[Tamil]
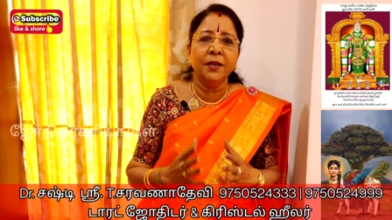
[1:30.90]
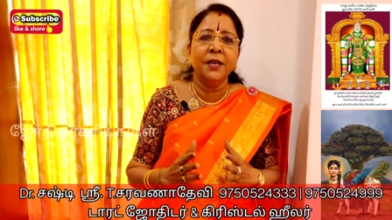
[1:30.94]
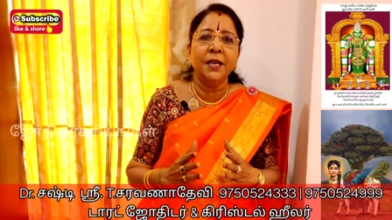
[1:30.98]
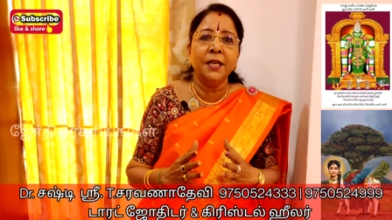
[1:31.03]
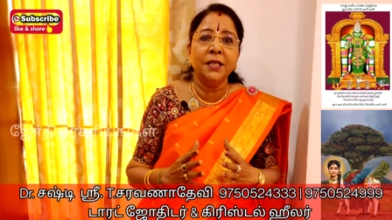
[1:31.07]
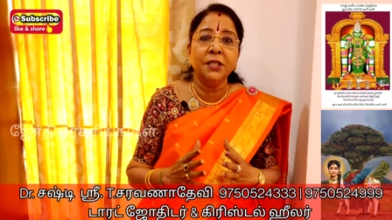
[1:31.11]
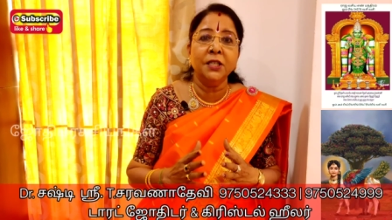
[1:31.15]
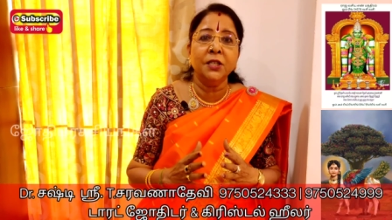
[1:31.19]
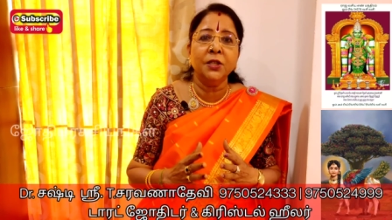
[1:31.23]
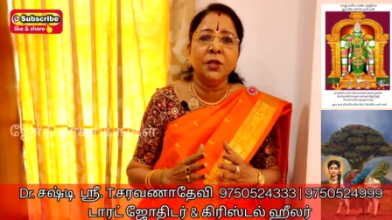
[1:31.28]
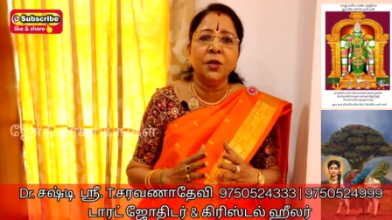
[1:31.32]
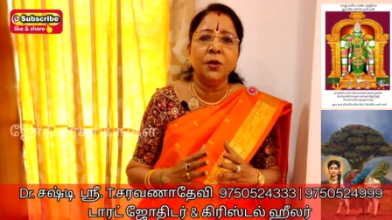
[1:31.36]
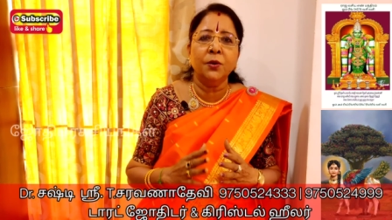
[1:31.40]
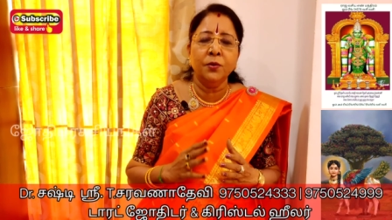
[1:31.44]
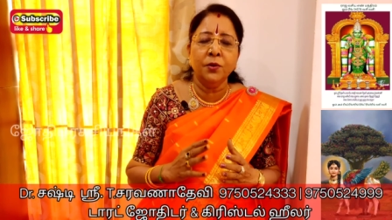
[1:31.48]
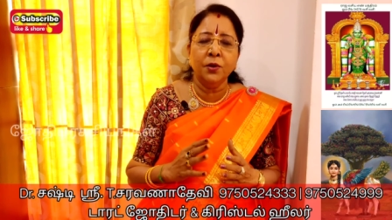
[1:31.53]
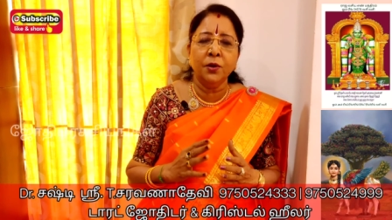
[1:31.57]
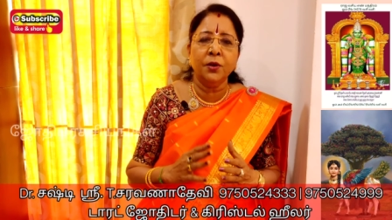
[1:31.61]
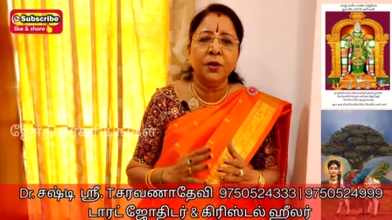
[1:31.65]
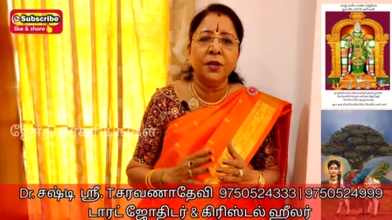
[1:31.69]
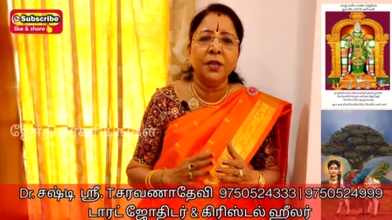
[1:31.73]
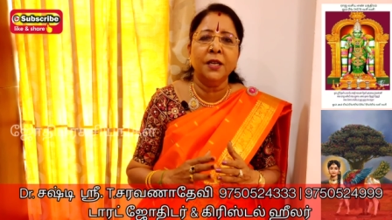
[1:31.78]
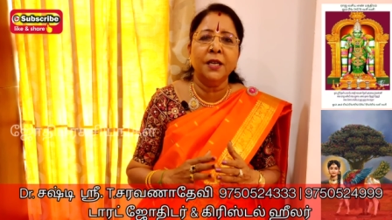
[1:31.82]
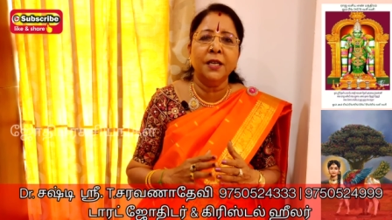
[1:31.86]
நட்சத்திரம்
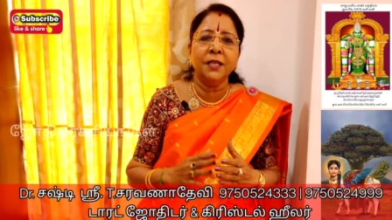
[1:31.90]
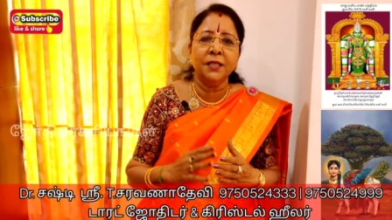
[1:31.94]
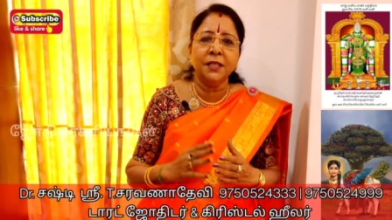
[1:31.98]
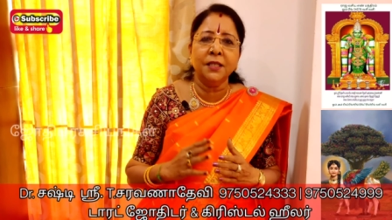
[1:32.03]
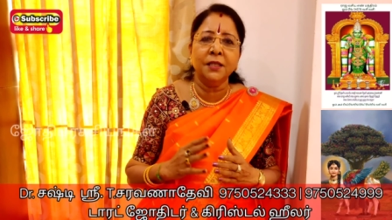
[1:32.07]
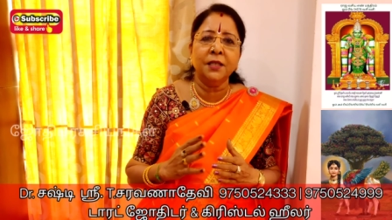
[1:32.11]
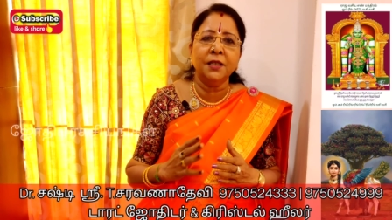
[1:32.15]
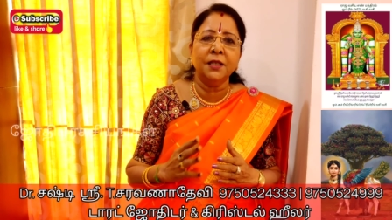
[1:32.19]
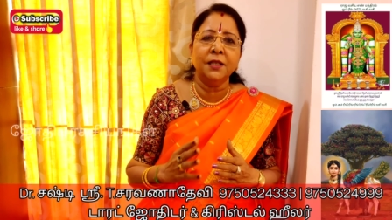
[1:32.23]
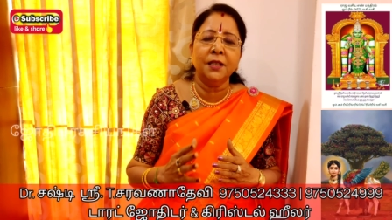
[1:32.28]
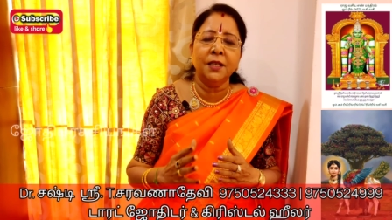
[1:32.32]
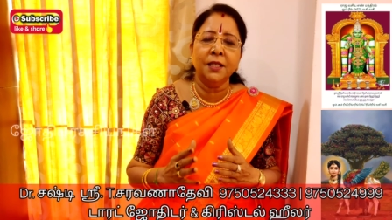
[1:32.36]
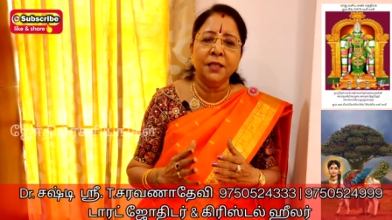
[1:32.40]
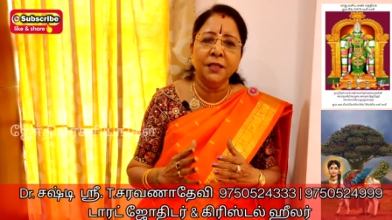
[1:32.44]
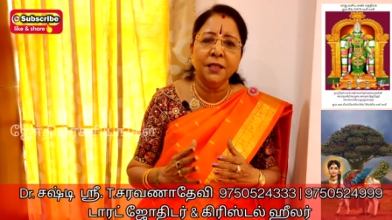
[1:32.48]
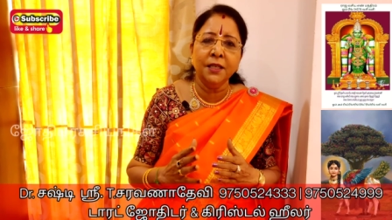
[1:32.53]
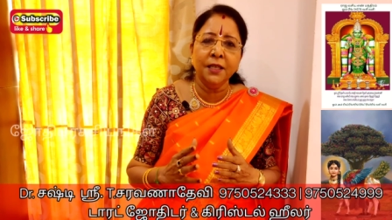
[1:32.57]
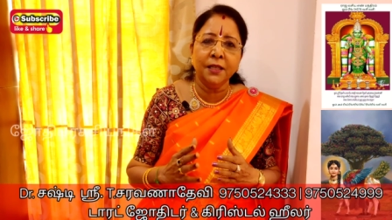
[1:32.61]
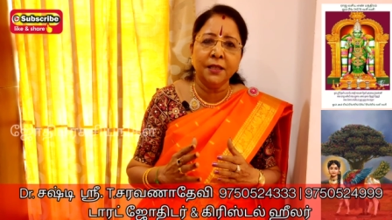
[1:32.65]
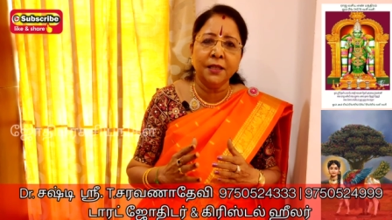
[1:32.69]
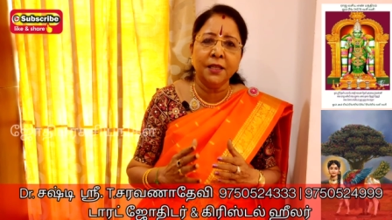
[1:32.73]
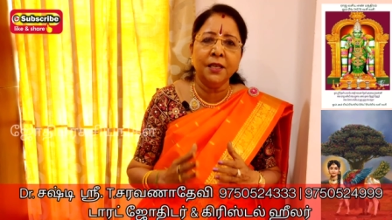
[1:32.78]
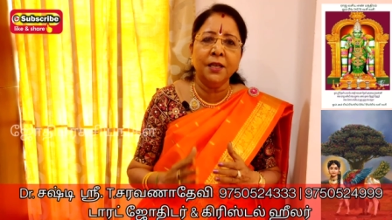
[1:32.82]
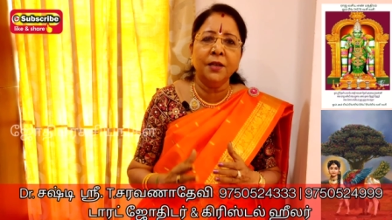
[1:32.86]
உங்களோட
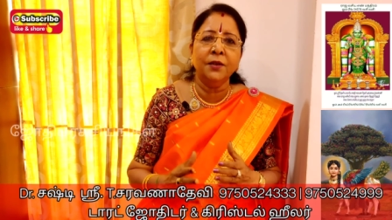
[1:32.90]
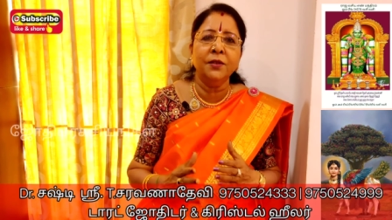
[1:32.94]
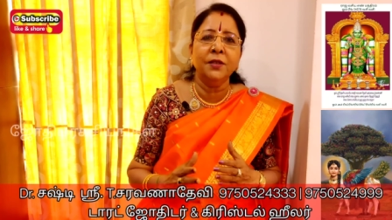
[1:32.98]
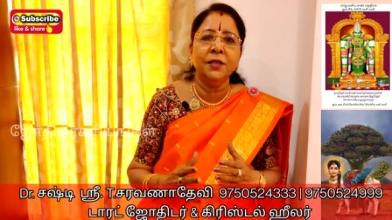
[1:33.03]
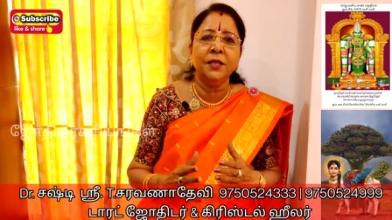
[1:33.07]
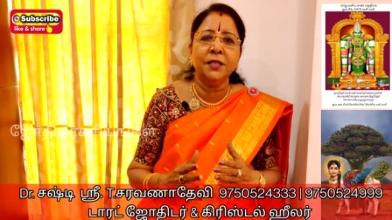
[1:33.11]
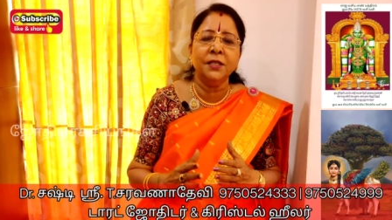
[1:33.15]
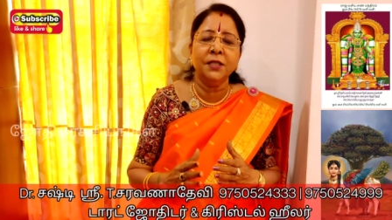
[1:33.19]
நட்சத்திரத்துலேருந்து எத்தனாவது